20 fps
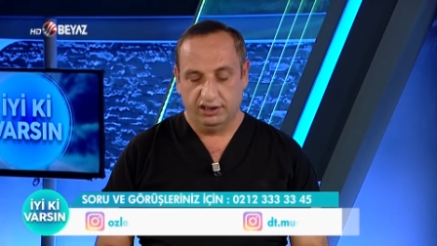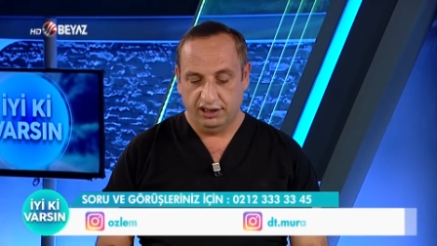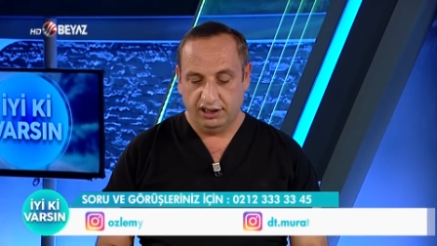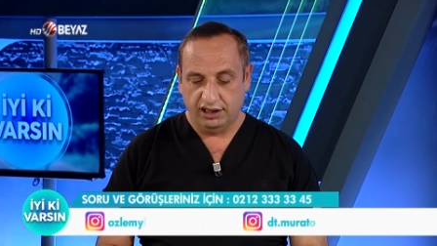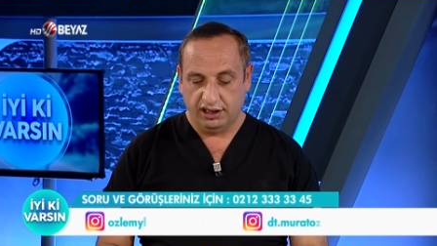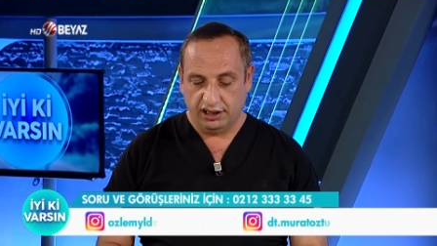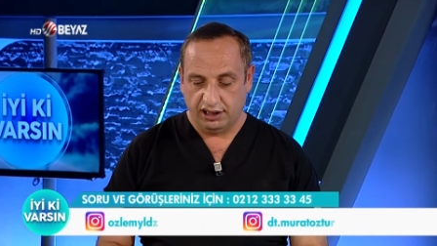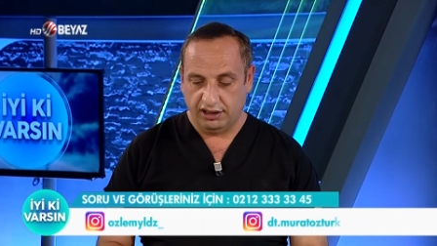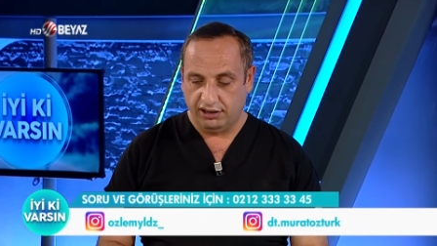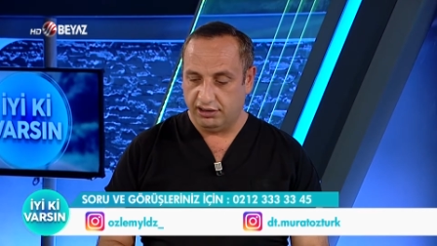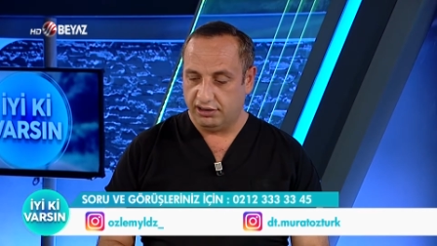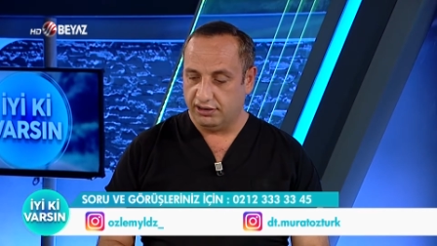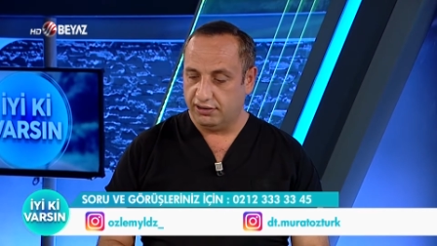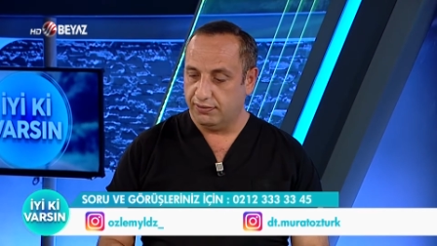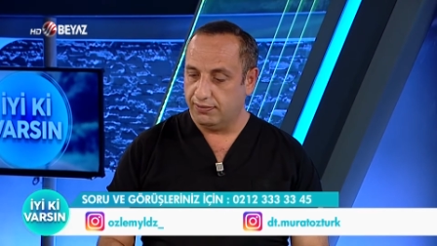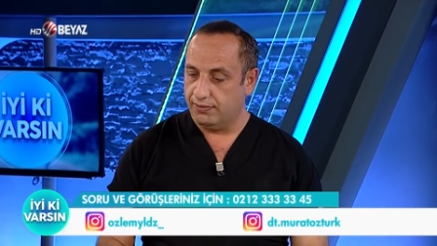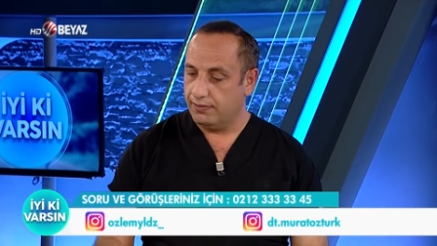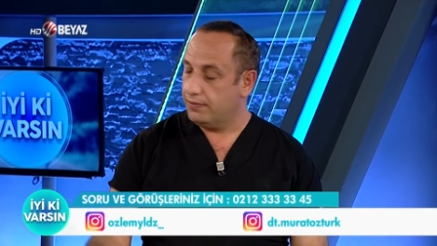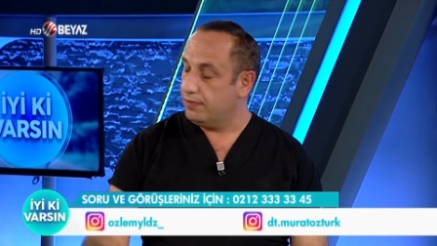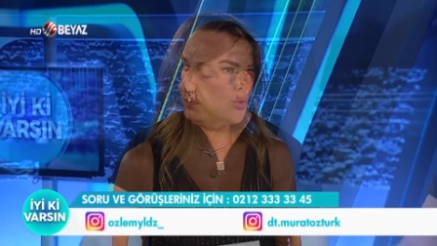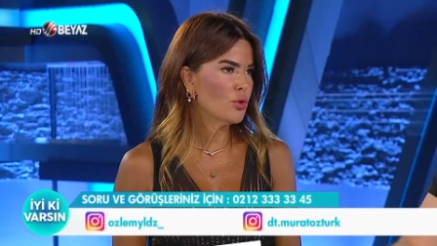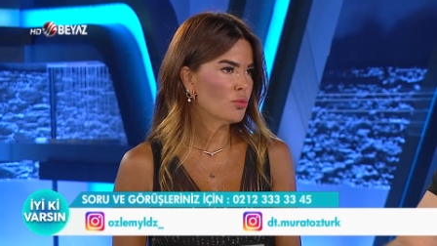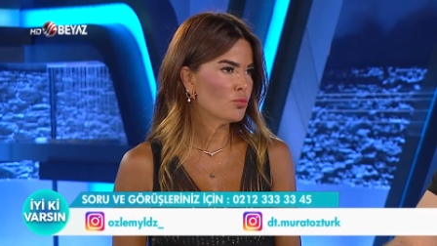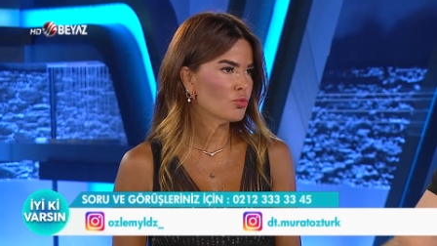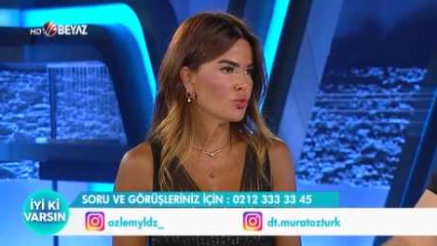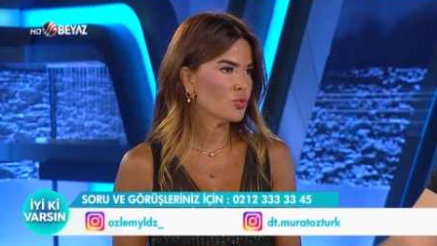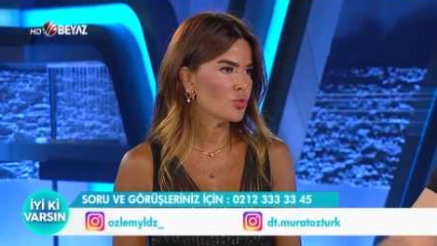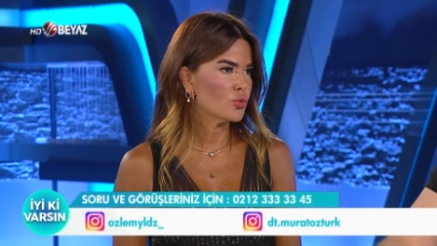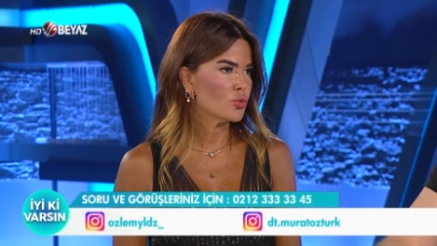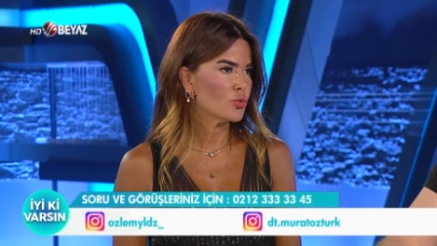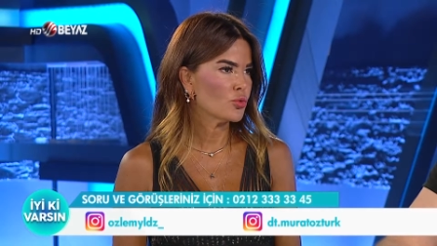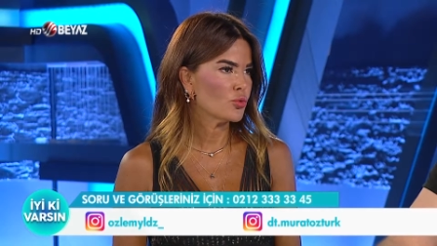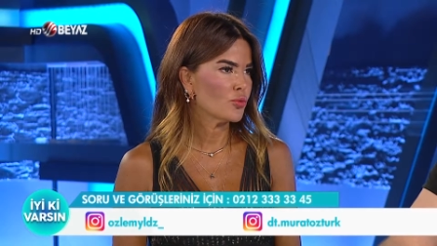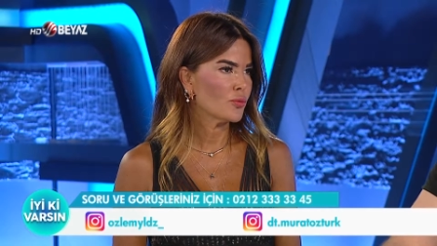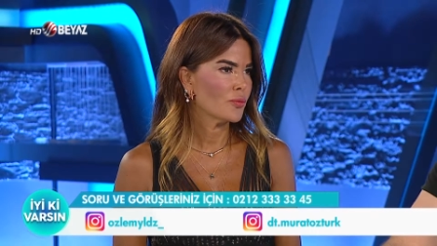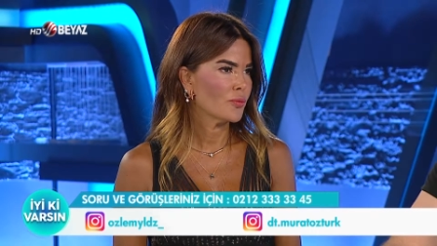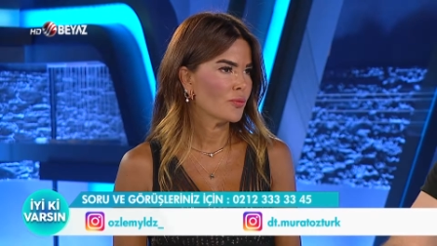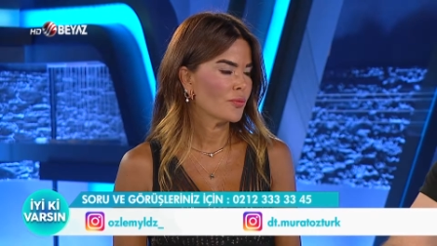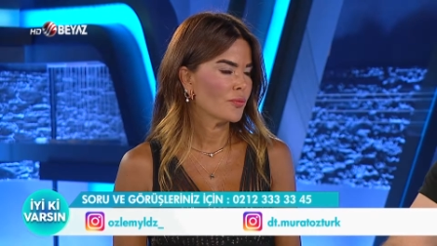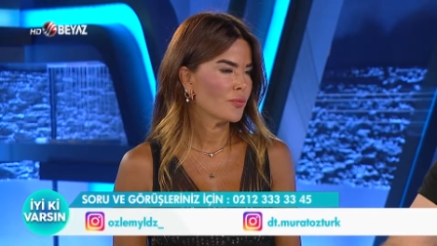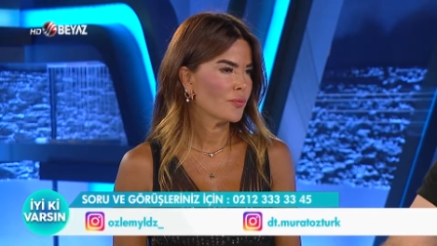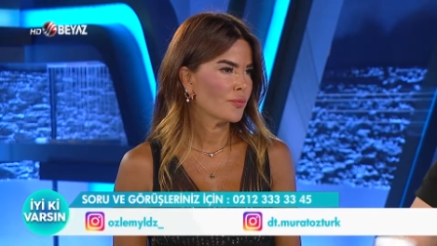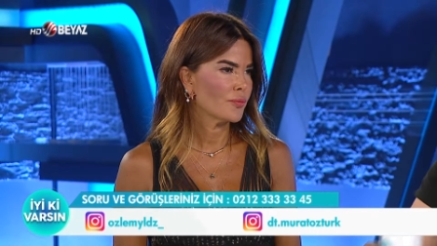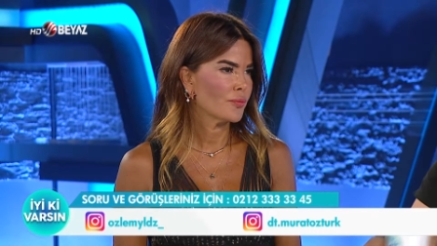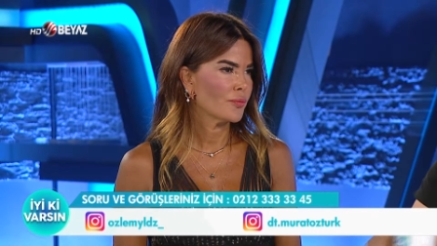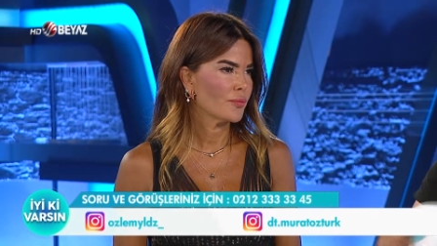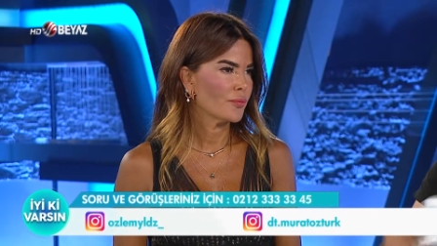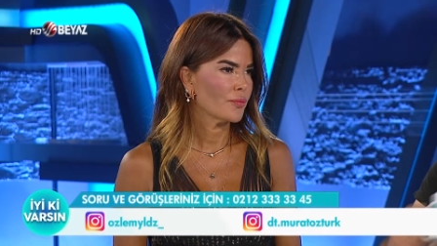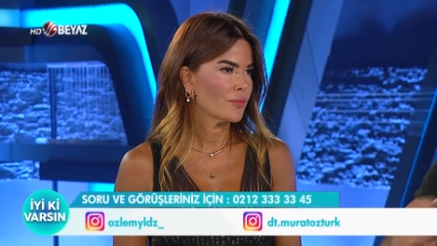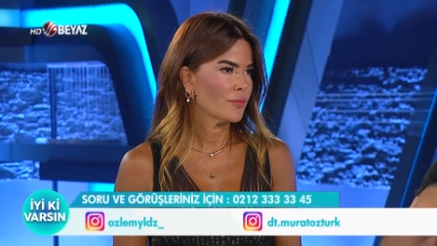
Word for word: Çocuklara da öneriyor musunuz? E,